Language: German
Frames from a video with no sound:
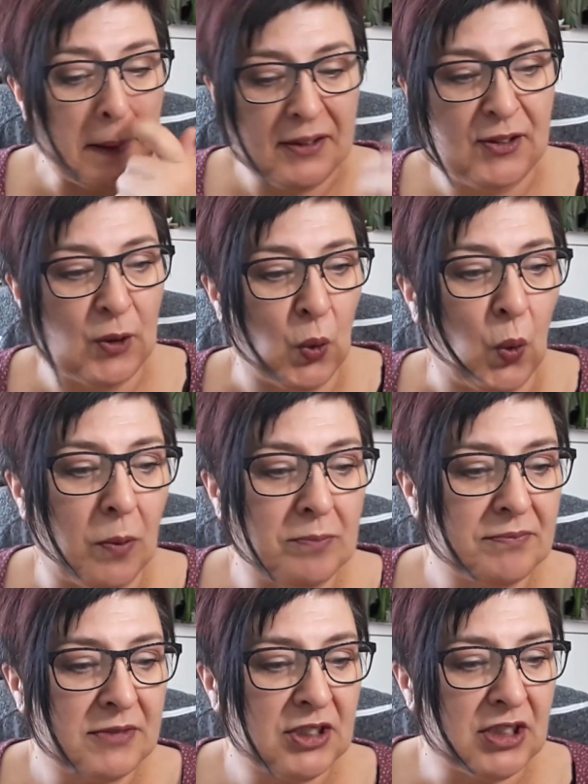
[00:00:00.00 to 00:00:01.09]
So,
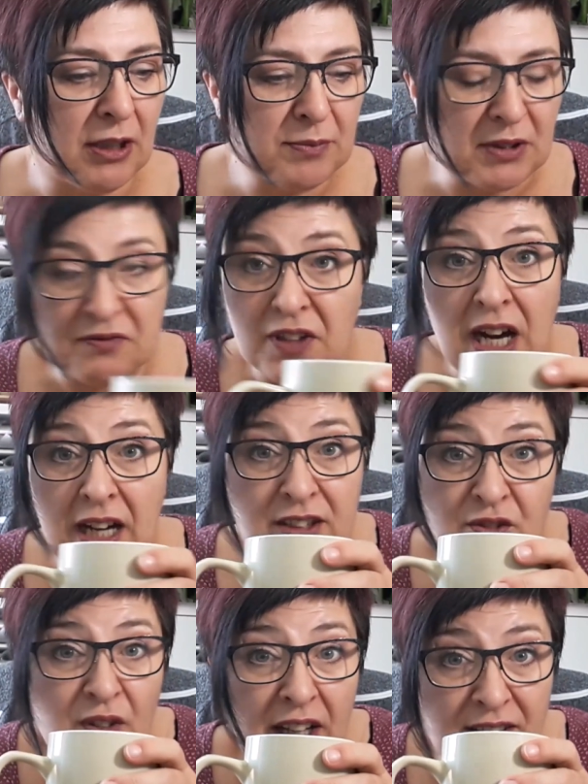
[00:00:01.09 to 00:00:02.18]
ich glaube, das war,
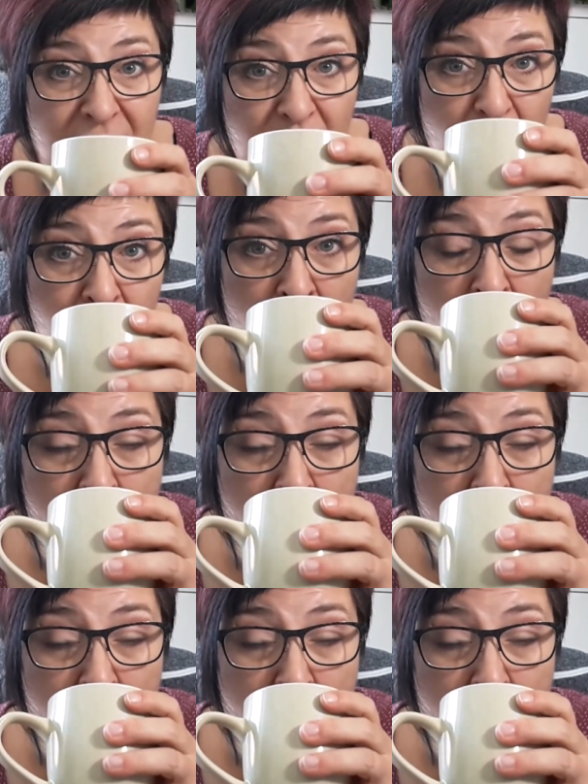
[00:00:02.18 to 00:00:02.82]
ich weiß es nicht.